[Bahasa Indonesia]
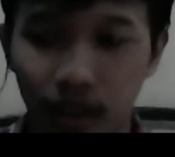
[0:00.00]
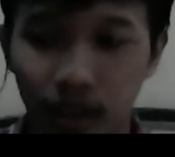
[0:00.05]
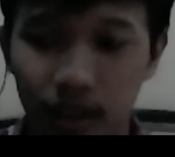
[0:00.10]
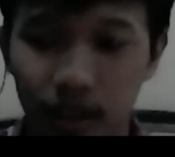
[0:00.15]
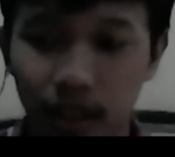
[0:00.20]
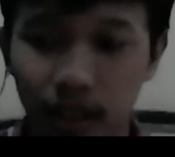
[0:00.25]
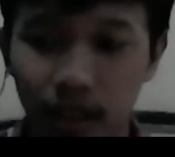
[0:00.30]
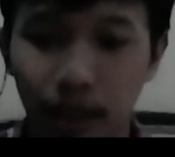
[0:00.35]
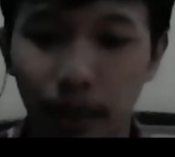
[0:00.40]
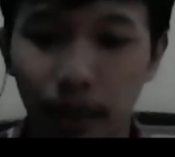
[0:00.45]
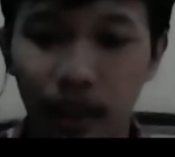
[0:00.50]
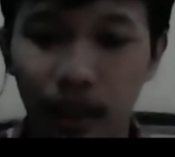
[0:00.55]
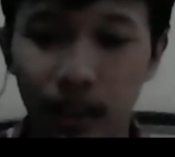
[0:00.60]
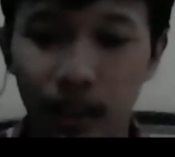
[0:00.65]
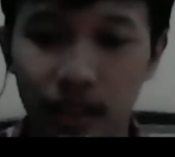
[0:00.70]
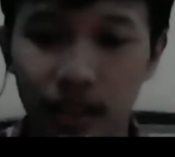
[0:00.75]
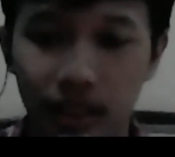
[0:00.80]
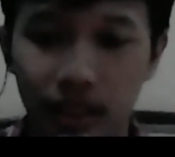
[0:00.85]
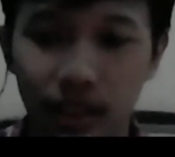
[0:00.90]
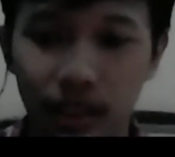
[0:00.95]
Saya
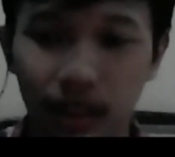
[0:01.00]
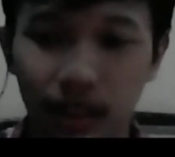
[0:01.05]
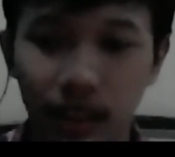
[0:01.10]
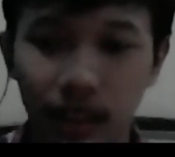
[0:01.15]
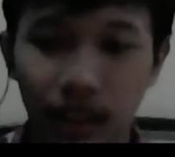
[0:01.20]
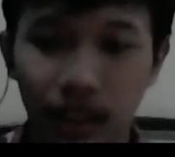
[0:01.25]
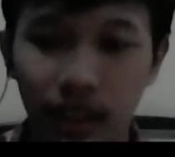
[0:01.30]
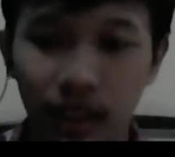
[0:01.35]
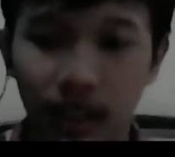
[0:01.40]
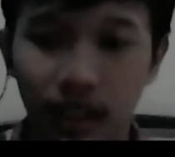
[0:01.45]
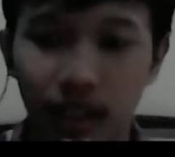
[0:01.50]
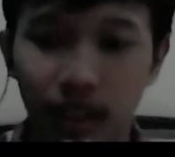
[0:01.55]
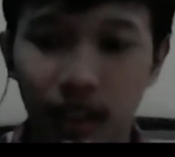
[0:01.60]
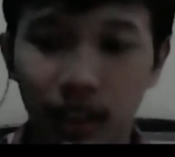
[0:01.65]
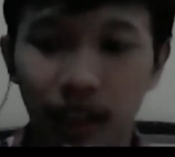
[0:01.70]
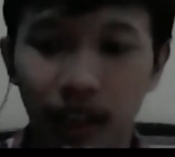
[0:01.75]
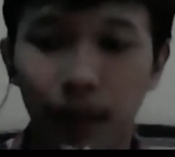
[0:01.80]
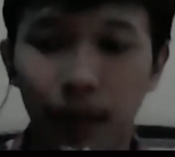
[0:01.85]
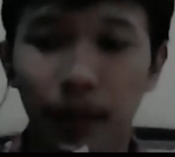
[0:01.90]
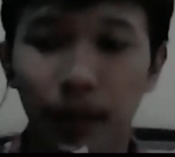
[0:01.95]
batasi
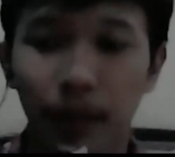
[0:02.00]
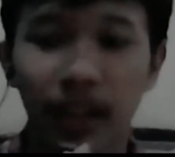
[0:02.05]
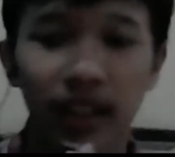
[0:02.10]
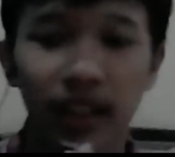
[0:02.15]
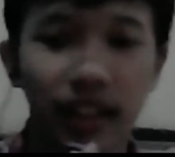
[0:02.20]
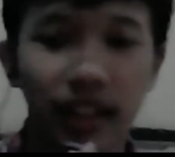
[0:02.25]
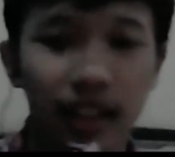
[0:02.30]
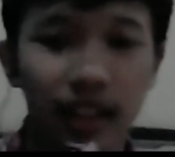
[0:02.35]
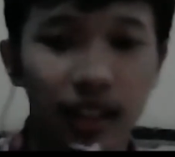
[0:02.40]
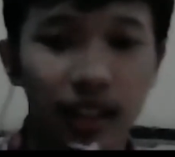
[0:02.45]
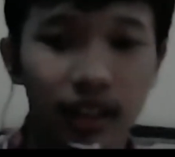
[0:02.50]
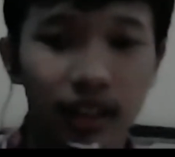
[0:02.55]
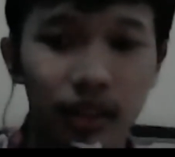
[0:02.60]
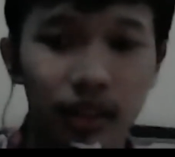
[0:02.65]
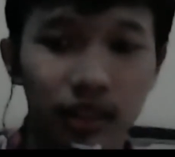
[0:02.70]
tiga pertanyaan